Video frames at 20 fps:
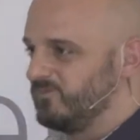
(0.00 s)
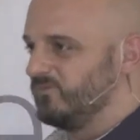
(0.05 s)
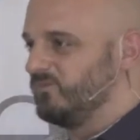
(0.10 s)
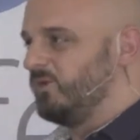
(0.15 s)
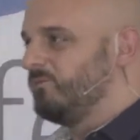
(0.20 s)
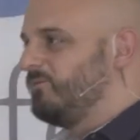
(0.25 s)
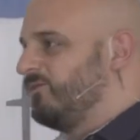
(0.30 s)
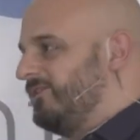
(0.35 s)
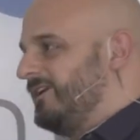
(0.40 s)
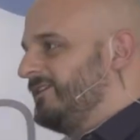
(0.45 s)

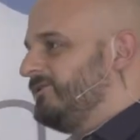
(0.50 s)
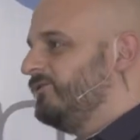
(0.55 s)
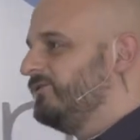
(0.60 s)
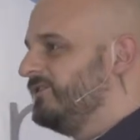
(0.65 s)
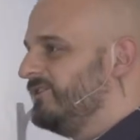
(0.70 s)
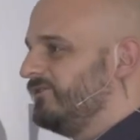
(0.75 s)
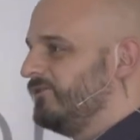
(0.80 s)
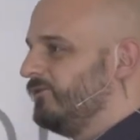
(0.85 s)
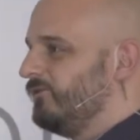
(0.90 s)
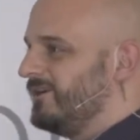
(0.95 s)
Wo man vielleicht noch
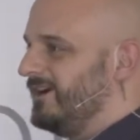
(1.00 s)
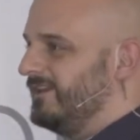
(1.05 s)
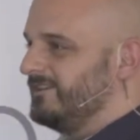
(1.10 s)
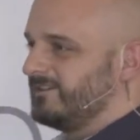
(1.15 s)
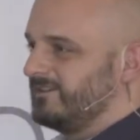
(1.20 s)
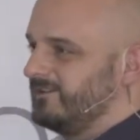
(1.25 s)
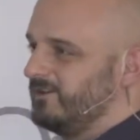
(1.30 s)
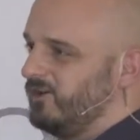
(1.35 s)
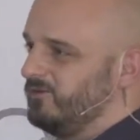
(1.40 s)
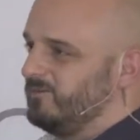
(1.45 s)
nicht so
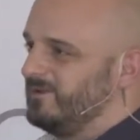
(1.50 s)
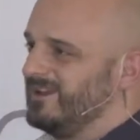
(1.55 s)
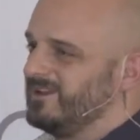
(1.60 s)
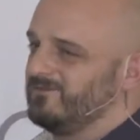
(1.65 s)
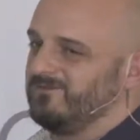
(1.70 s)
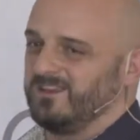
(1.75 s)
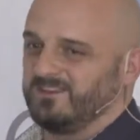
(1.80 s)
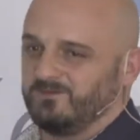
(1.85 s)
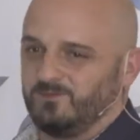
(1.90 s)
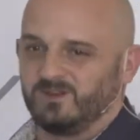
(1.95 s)
ganz genau überlegt,
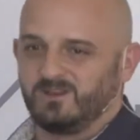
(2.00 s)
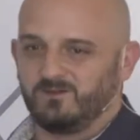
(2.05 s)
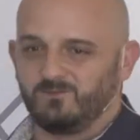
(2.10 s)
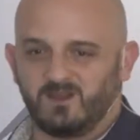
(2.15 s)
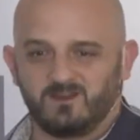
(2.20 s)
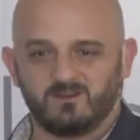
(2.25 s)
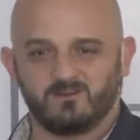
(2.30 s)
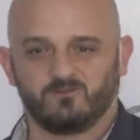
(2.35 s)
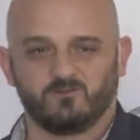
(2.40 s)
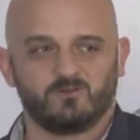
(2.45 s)
was man da
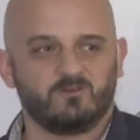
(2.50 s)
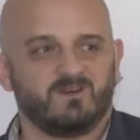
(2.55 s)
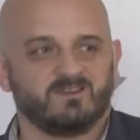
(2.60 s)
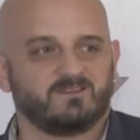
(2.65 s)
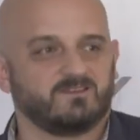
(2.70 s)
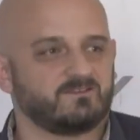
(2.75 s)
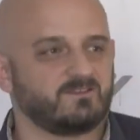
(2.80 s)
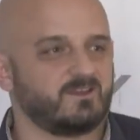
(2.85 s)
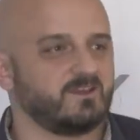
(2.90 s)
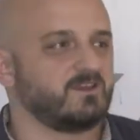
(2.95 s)
machen oder
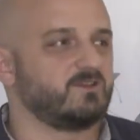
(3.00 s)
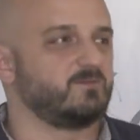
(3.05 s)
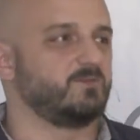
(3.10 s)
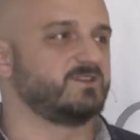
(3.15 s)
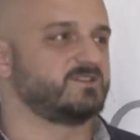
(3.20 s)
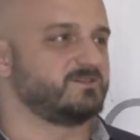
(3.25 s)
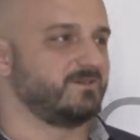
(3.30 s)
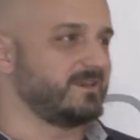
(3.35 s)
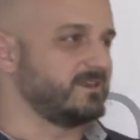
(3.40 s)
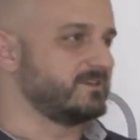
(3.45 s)
was das eigentlich
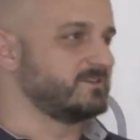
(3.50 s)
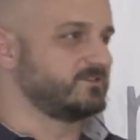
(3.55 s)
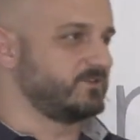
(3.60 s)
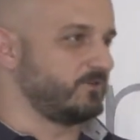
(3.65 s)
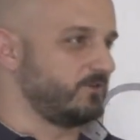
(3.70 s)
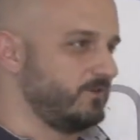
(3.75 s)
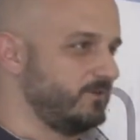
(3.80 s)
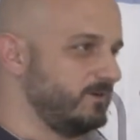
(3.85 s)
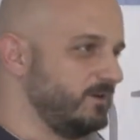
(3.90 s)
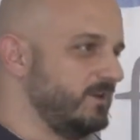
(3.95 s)
bezwecken
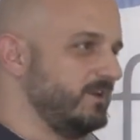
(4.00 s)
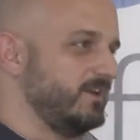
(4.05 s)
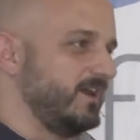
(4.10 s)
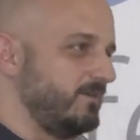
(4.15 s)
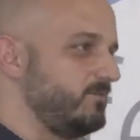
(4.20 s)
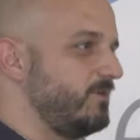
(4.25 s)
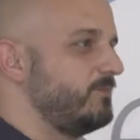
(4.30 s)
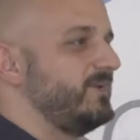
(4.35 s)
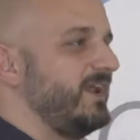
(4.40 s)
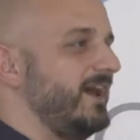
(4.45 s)
soll.
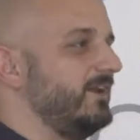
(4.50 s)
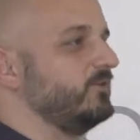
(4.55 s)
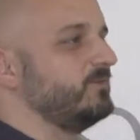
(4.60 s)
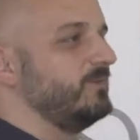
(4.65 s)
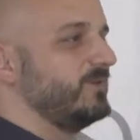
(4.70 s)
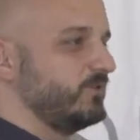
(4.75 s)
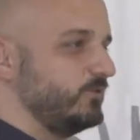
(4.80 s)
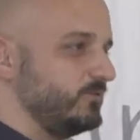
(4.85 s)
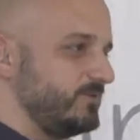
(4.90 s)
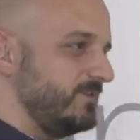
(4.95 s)
Aber planlos,
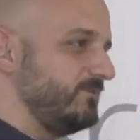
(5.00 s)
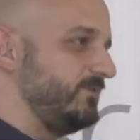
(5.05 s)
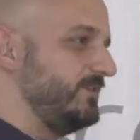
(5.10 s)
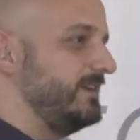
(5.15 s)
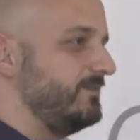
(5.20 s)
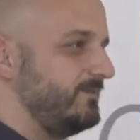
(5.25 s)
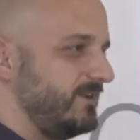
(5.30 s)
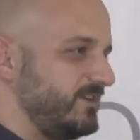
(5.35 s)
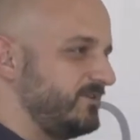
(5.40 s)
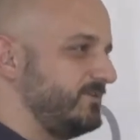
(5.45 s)
man tut halt
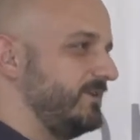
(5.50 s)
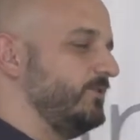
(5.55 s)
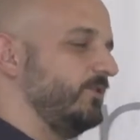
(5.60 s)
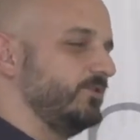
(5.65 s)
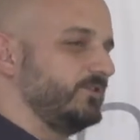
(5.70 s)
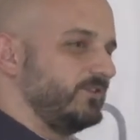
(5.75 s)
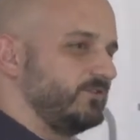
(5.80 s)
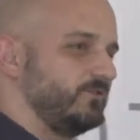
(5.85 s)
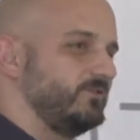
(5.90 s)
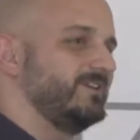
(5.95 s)
viel, weil das war noch
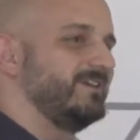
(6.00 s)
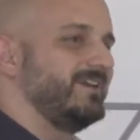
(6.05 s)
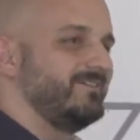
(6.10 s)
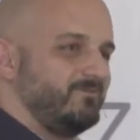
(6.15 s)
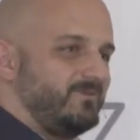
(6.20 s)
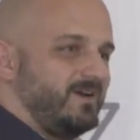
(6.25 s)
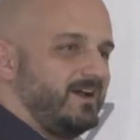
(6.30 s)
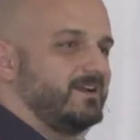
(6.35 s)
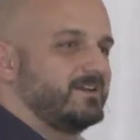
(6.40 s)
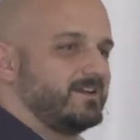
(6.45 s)
dazu ein
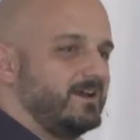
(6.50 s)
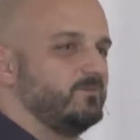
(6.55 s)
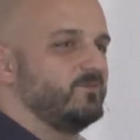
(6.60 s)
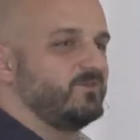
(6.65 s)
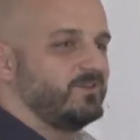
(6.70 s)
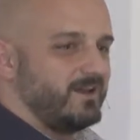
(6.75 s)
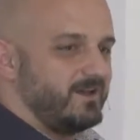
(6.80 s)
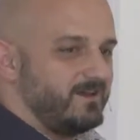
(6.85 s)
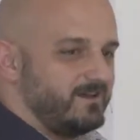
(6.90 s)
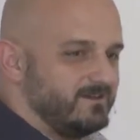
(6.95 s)

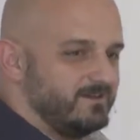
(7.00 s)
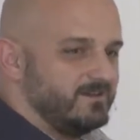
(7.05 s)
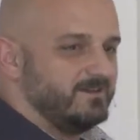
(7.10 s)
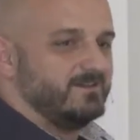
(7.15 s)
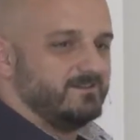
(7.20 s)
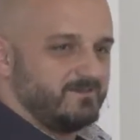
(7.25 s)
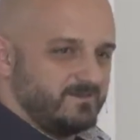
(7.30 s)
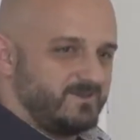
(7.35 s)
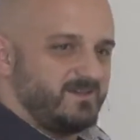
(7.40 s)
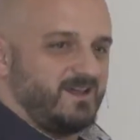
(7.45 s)
Wahlkampfjahr,
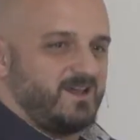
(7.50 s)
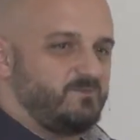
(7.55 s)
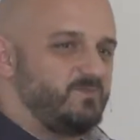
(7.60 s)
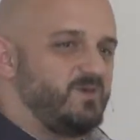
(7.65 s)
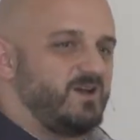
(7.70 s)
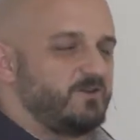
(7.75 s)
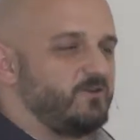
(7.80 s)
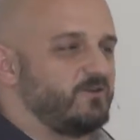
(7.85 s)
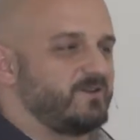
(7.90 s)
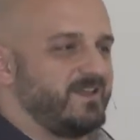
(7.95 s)
da hat
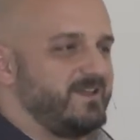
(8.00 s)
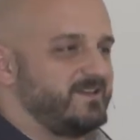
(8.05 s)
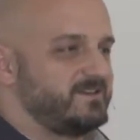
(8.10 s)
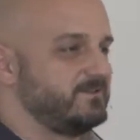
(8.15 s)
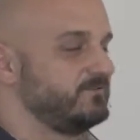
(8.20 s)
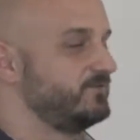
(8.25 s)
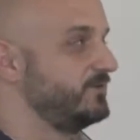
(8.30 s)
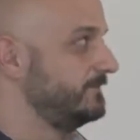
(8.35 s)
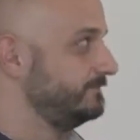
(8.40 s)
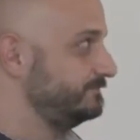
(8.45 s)
man halt auch Geld
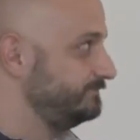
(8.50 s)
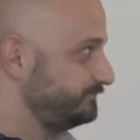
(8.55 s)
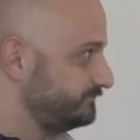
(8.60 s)
dafür.